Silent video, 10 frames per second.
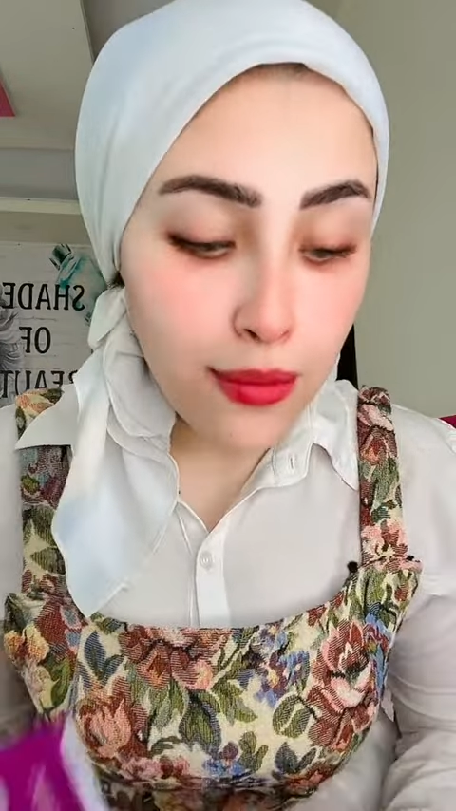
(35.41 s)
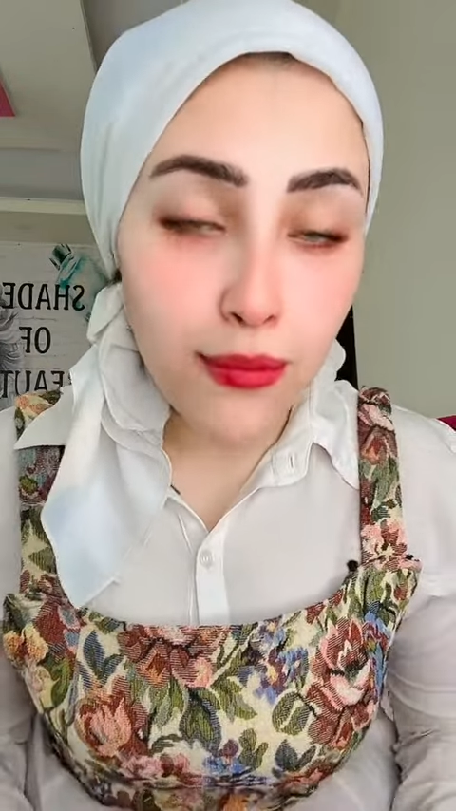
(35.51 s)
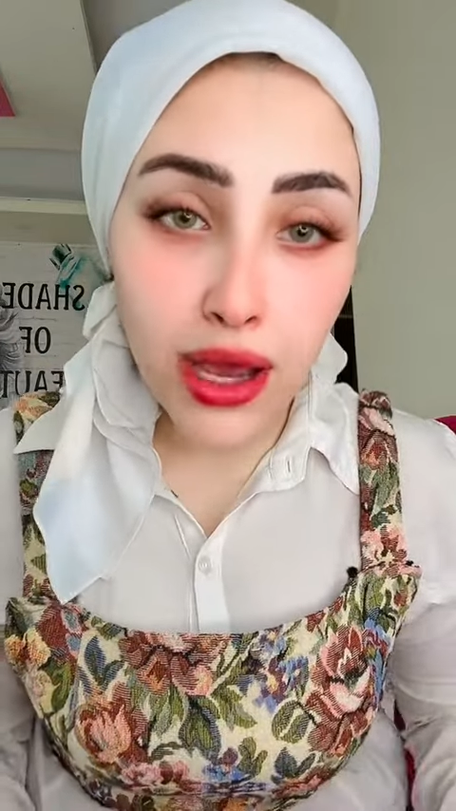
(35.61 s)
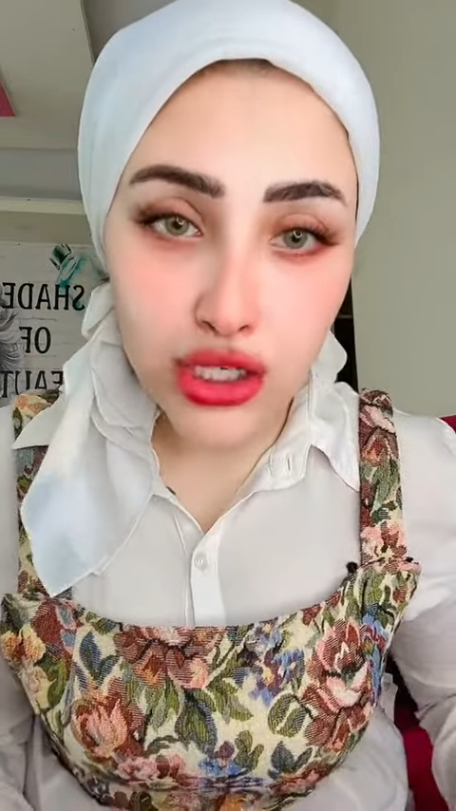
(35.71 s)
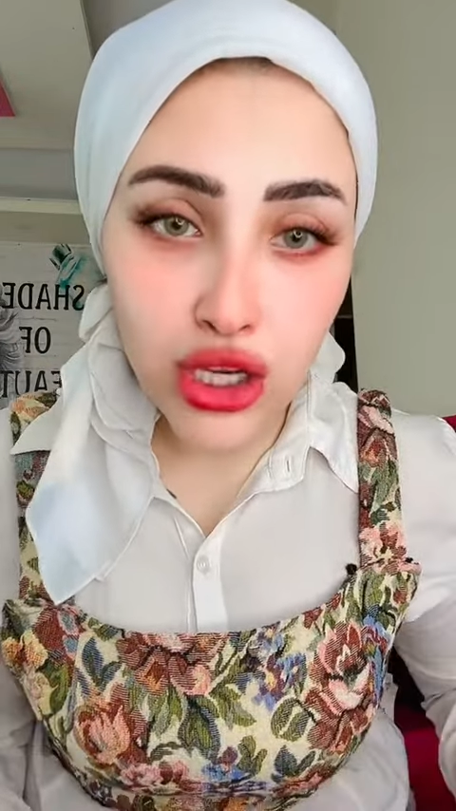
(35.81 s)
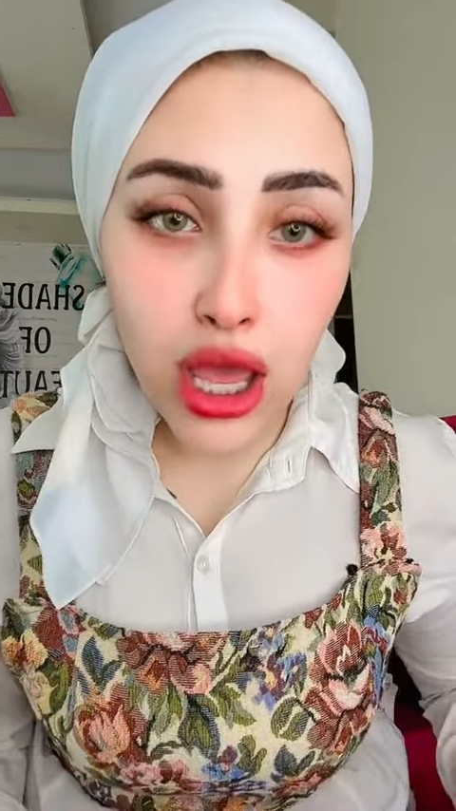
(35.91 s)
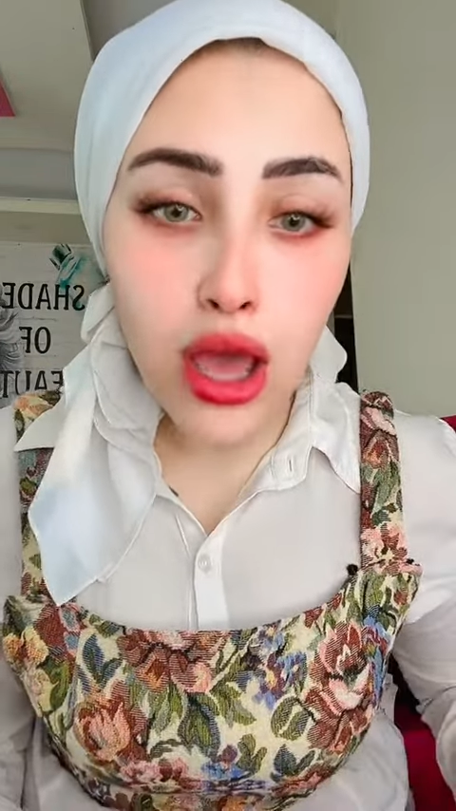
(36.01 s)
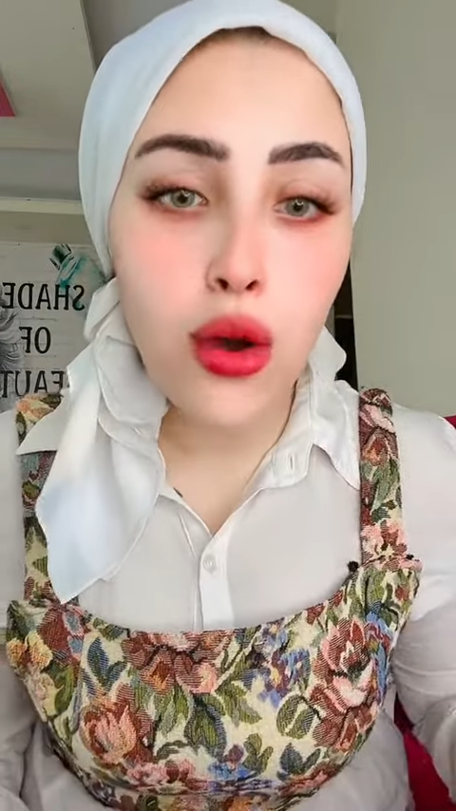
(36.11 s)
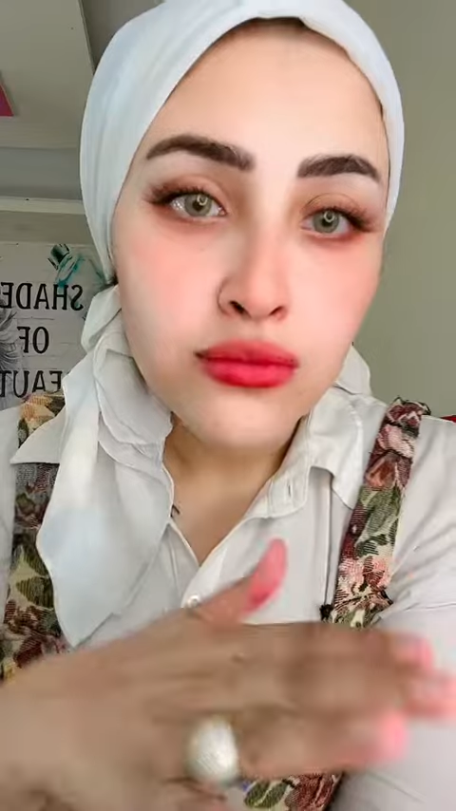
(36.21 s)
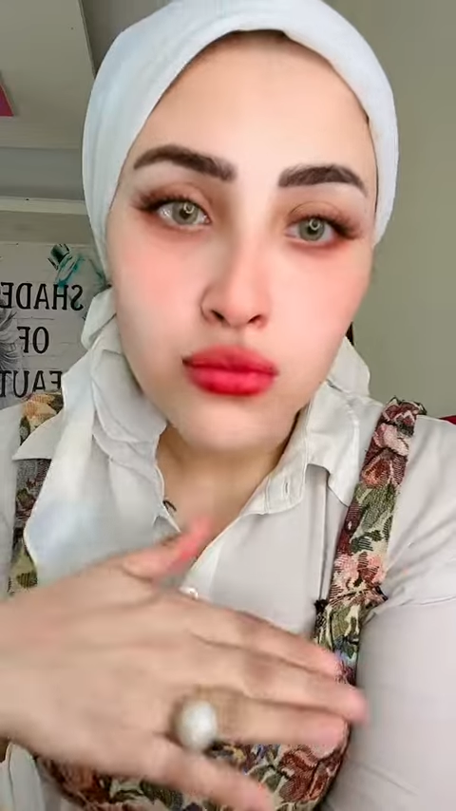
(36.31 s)

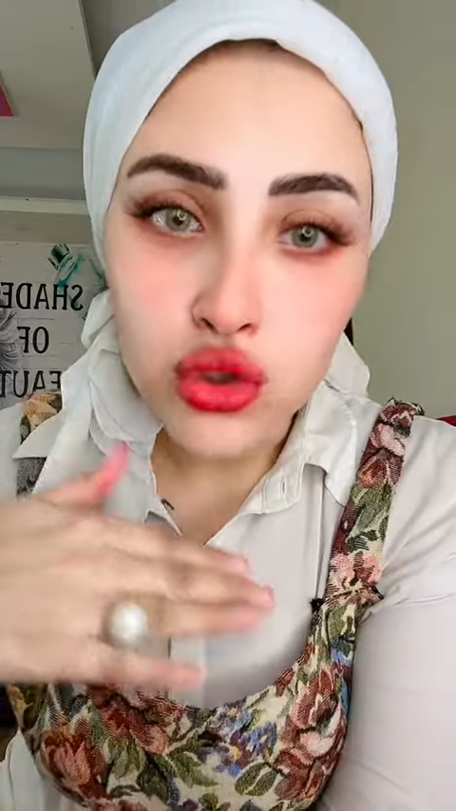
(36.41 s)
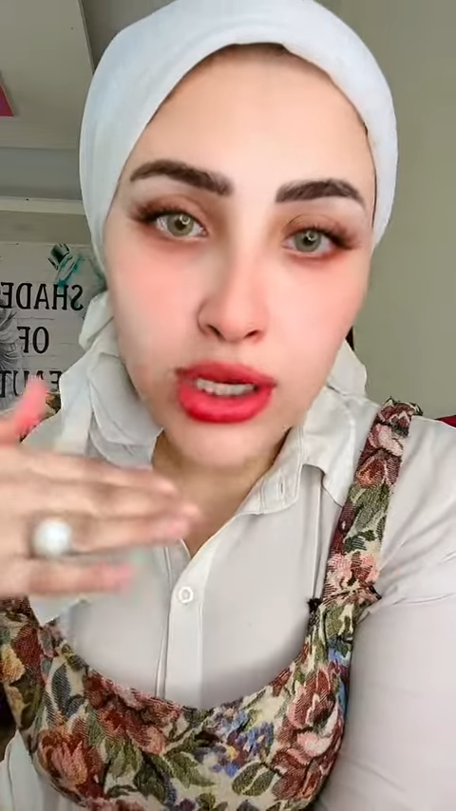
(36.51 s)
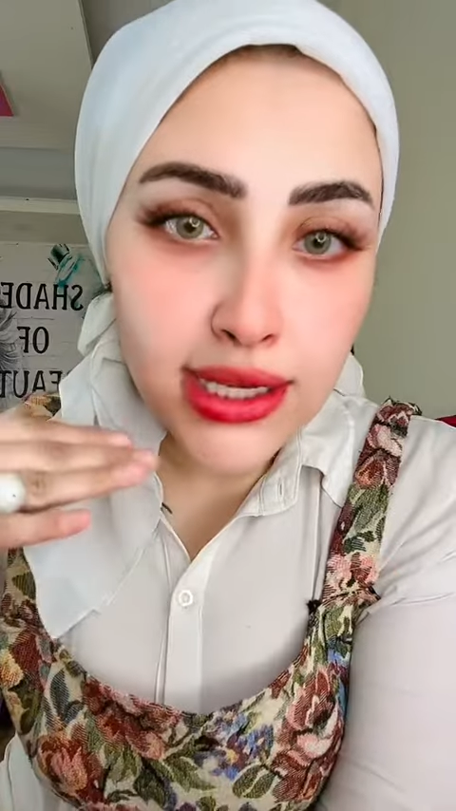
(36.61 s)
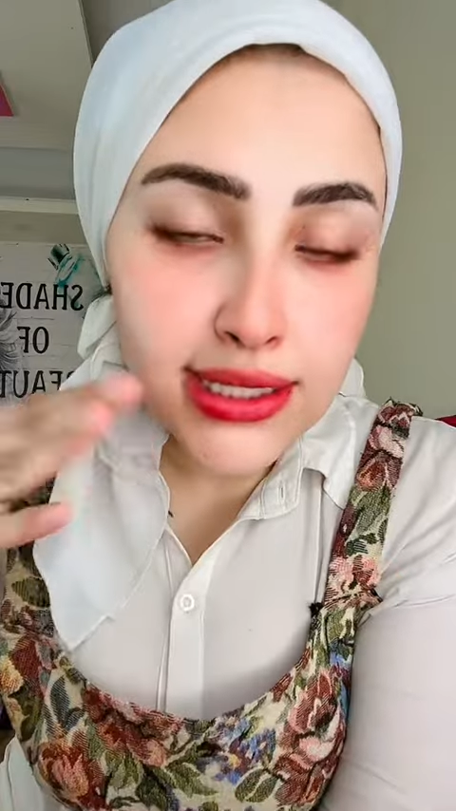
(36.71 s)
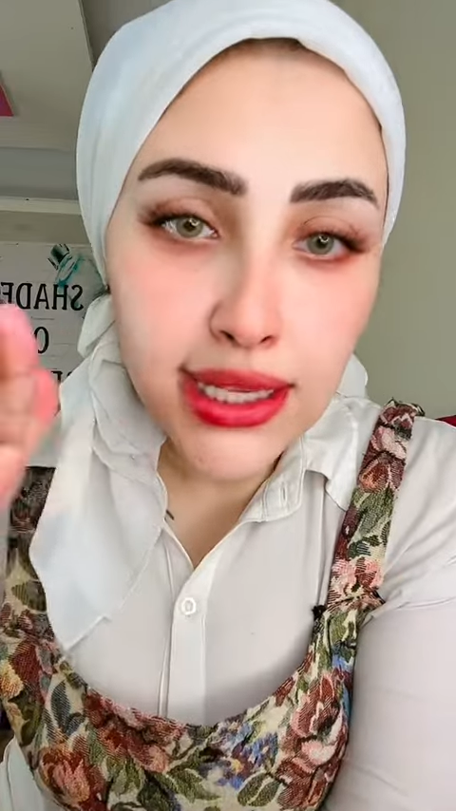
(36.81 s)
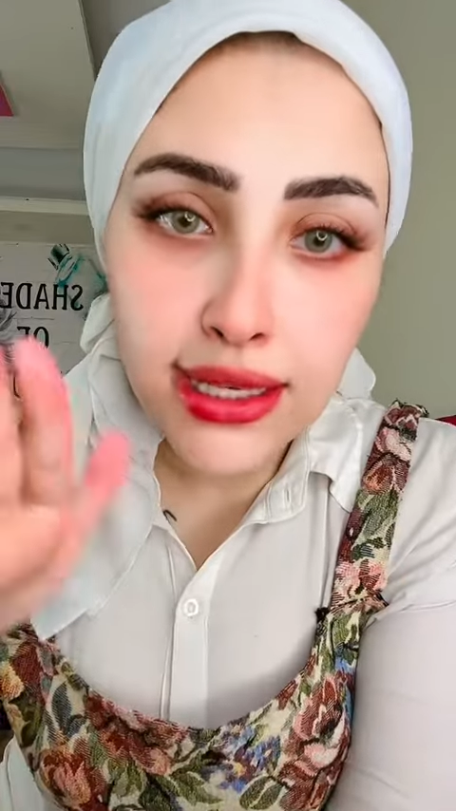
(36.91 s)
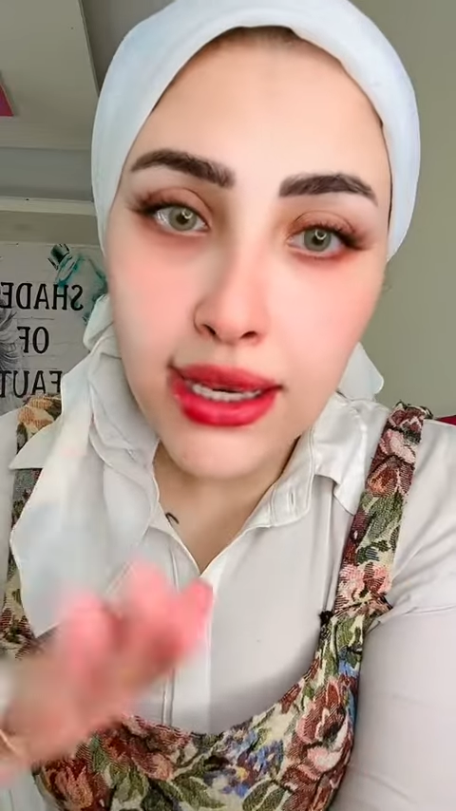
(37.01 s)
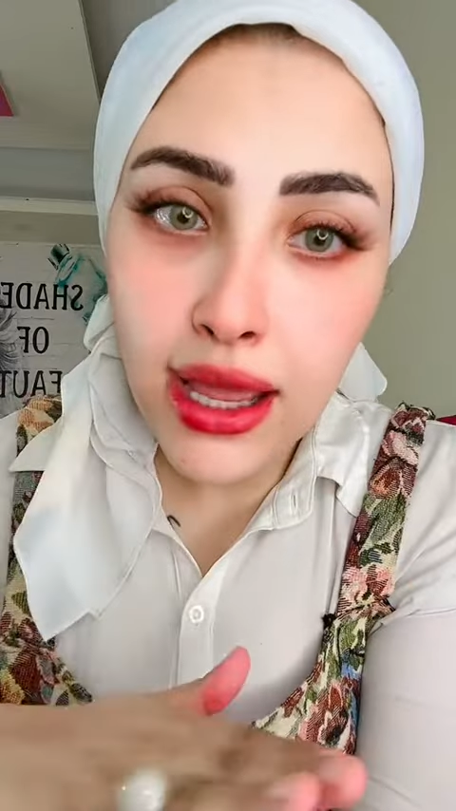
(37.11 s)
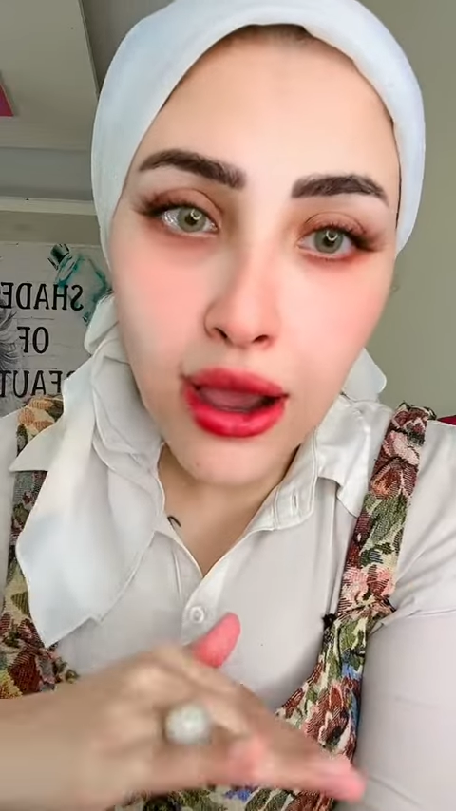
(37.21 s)
بعشقها مش حاسه ان انا